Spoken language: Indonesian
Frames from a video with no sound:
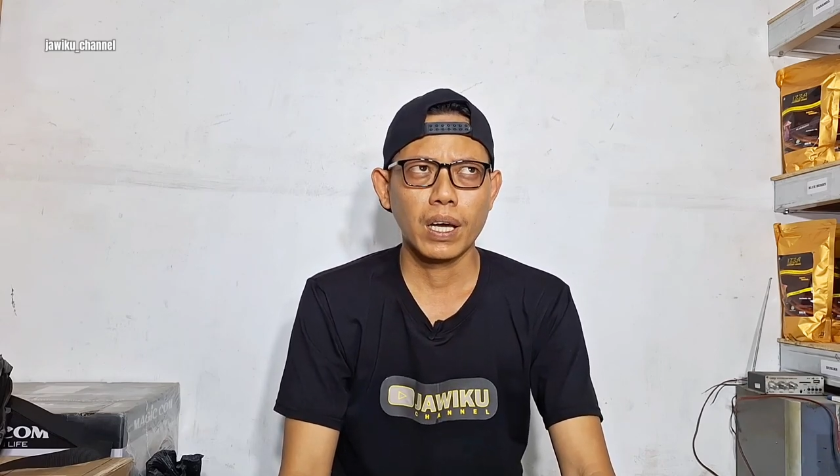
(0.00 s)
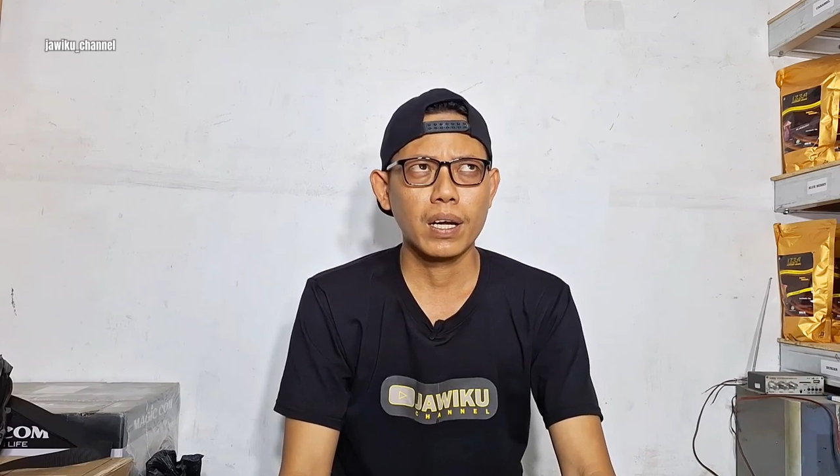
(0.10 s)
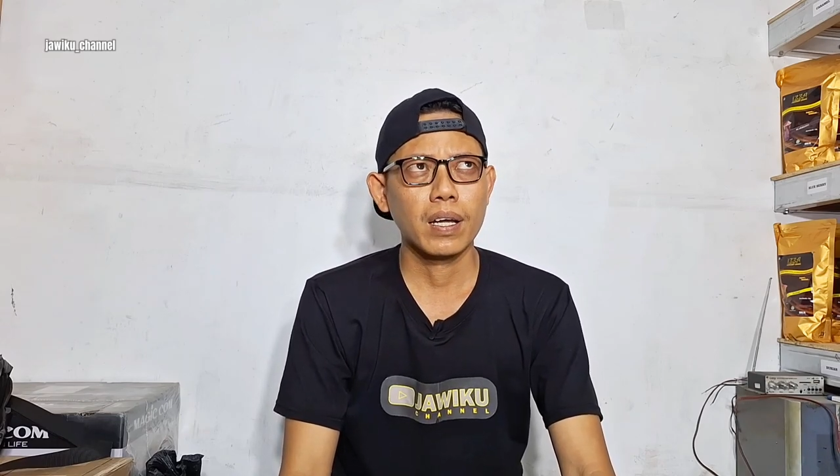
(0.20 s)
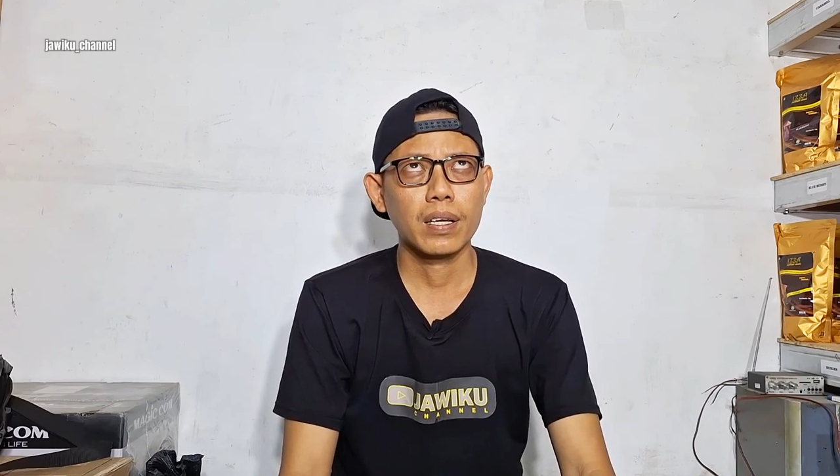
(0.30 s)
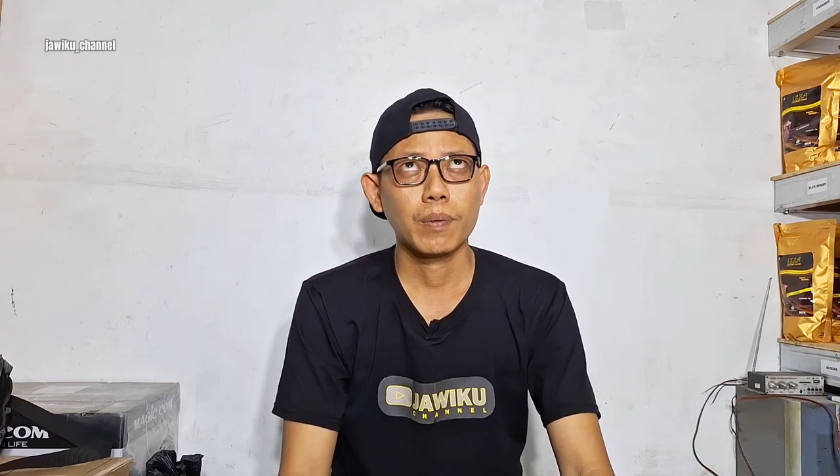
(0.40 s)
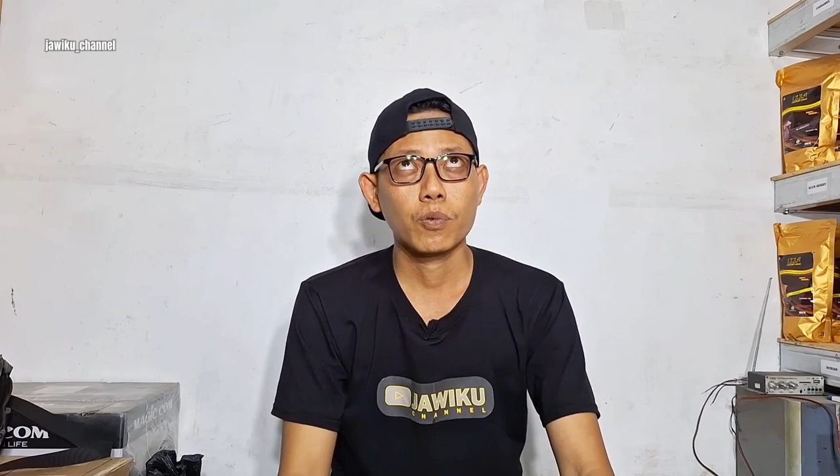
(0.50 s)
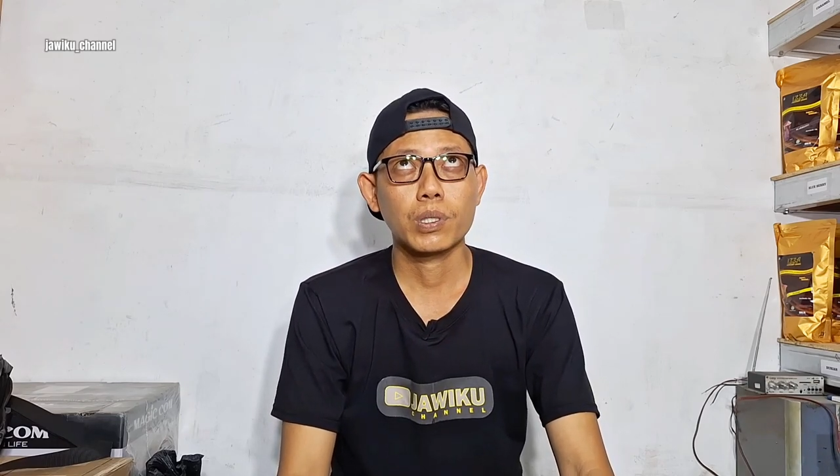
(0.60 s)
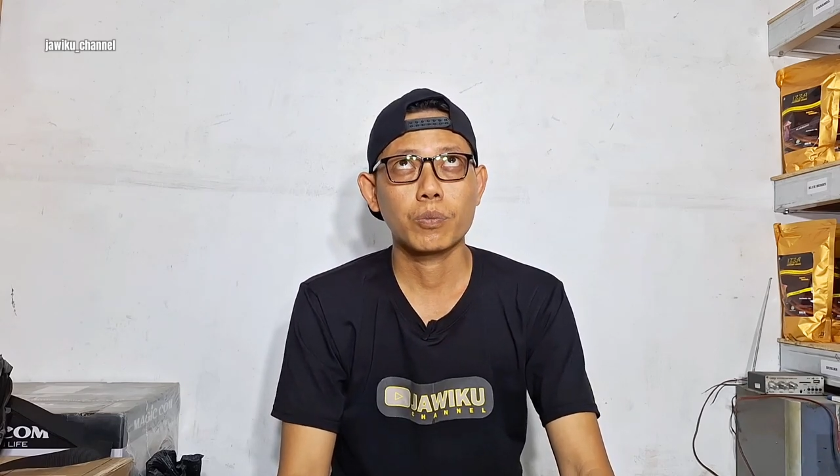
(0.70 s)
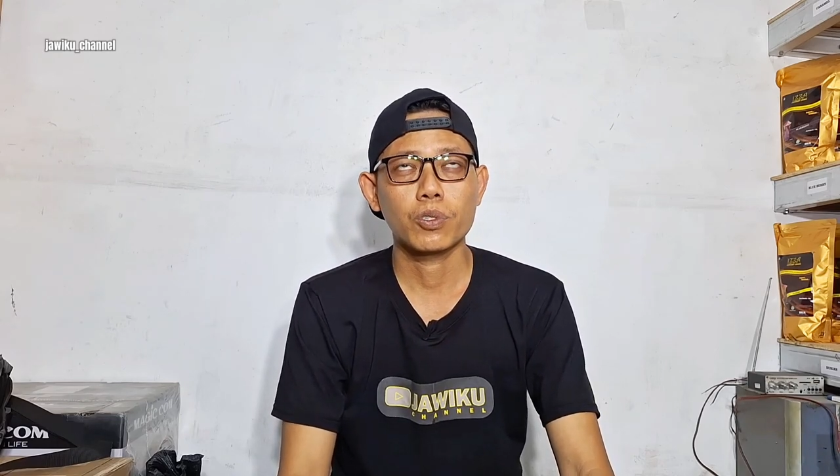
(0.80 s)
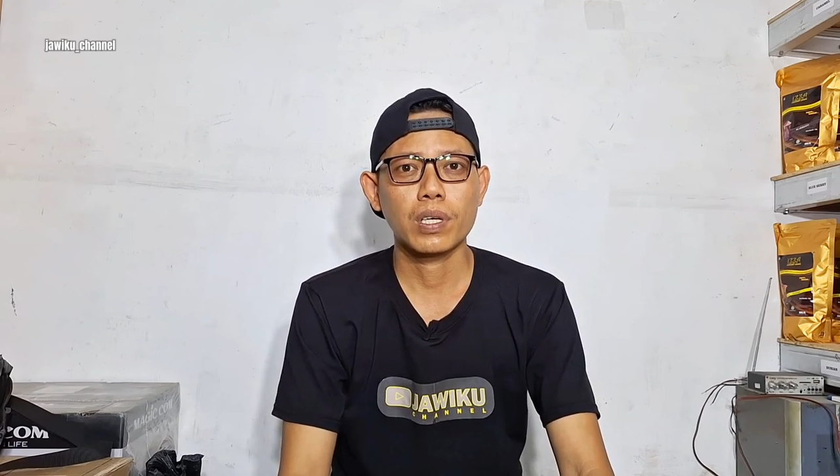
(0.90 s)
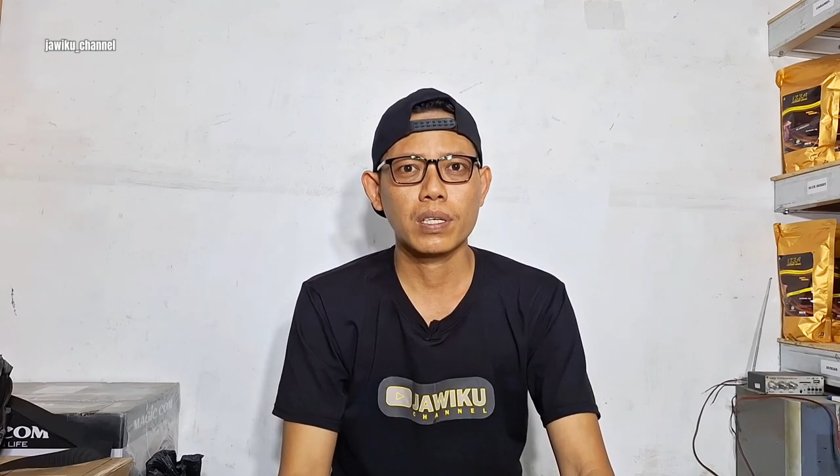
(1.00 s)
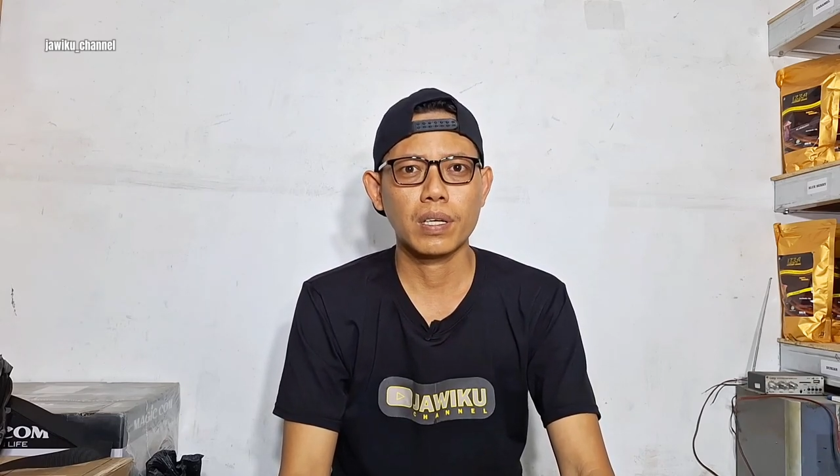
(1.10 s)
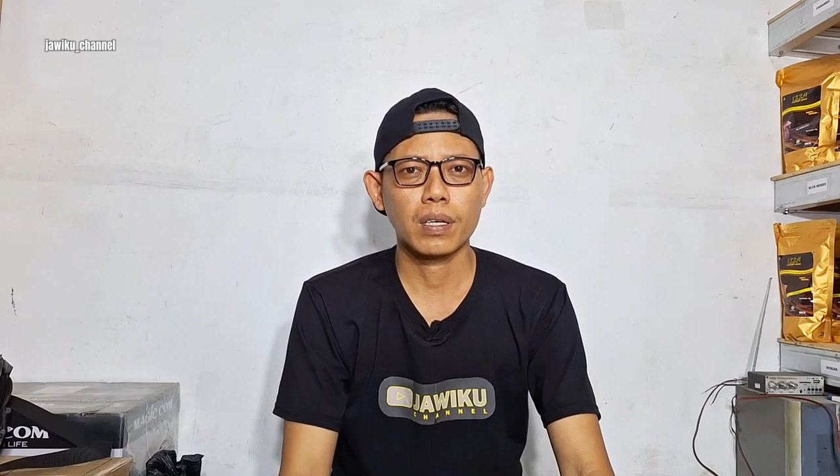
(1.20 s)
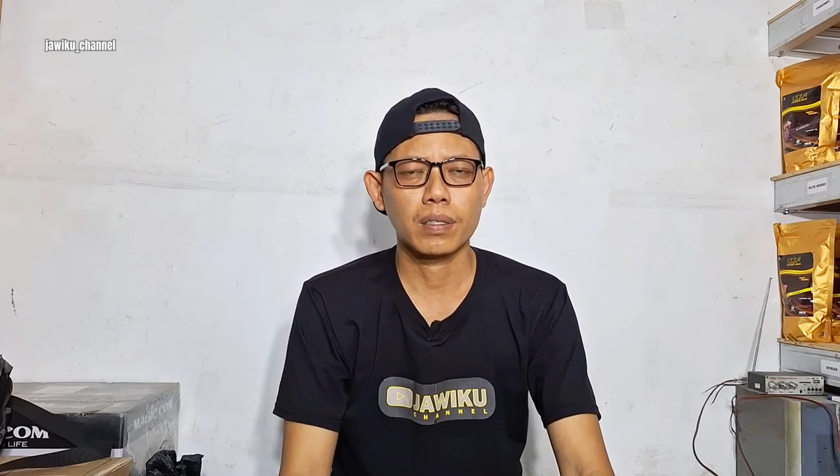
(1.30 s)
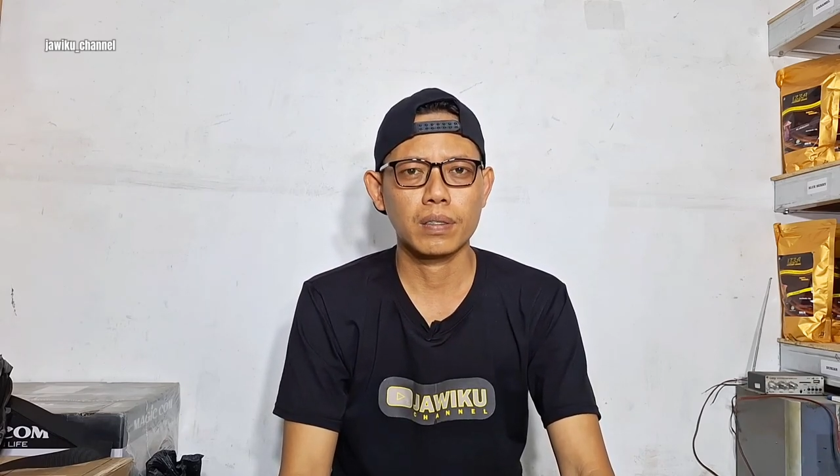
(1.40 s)
Karena ini musim hujan
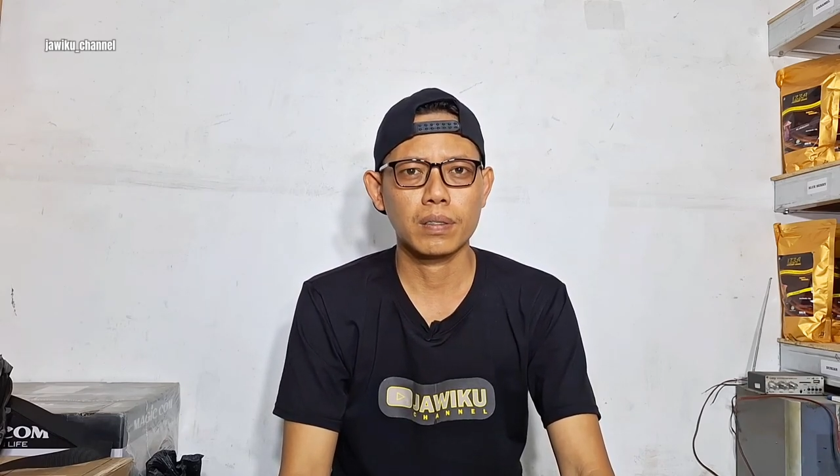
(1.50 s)
dan